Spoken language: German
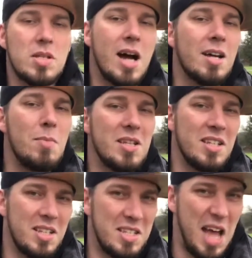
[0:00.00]

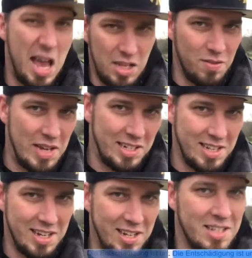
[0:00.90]
angemessenen Zeitwert,
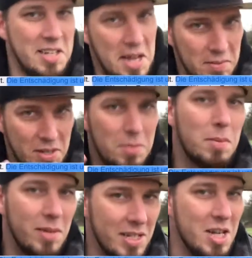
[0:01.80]
ja, Zeitwert,
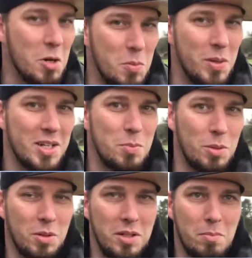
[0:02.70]
was auch immer das
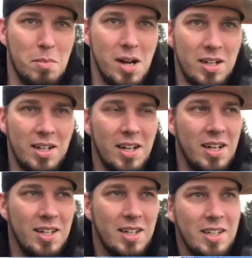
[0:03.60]
bedeuten mag.
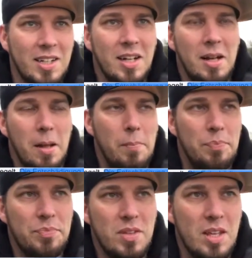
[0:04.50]

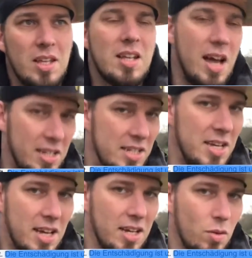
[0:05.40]
Ähm, kann sie
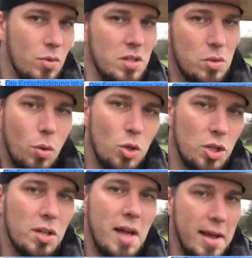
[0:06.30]
hergehen und dieses
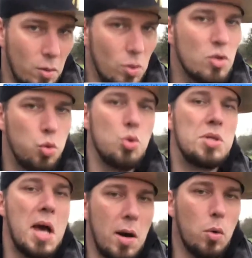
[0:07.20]
Grundstück enteignen und das tut
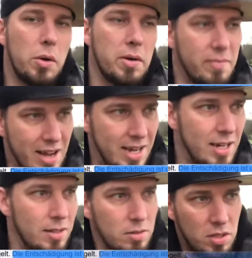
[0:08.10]
sie auch, weil
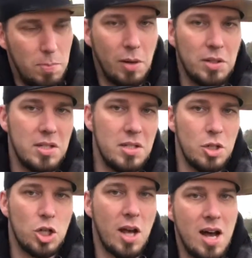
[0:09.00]
sie baut jetzt diese
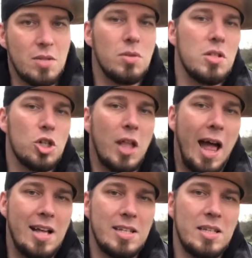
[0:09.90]
Straße und diese
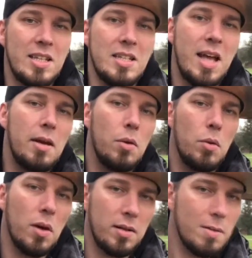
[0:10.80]
Straße dient einem
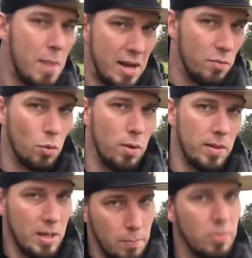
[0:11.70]
höheren Gemeinwohl.
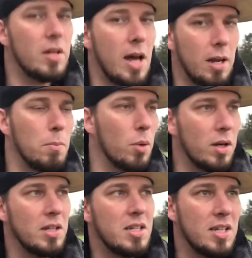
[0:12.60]
Eben den anderen
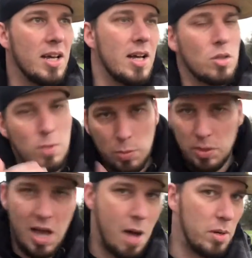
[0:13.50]
Bürgern, die zum Beispiel
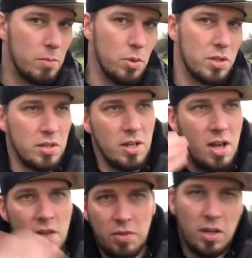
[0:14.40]
die Arbeit müssen,
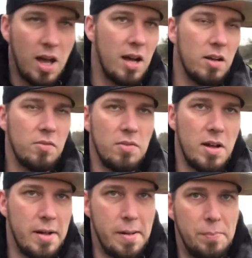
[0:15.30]
für Kranken,
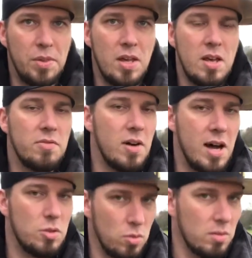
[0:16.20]
ähm,
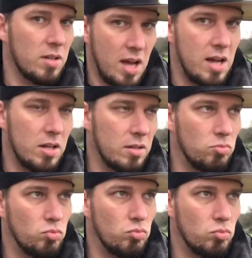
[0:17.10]
also
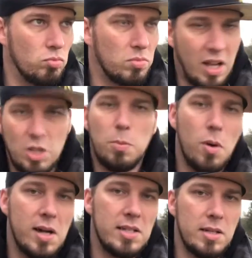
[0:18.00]

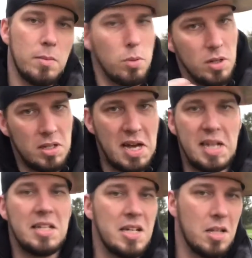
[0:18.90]
Krankentransporte,
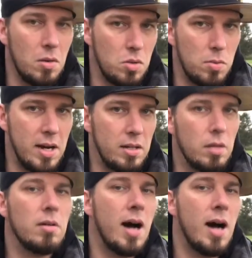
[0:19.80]
Polizei etc. und so weiter.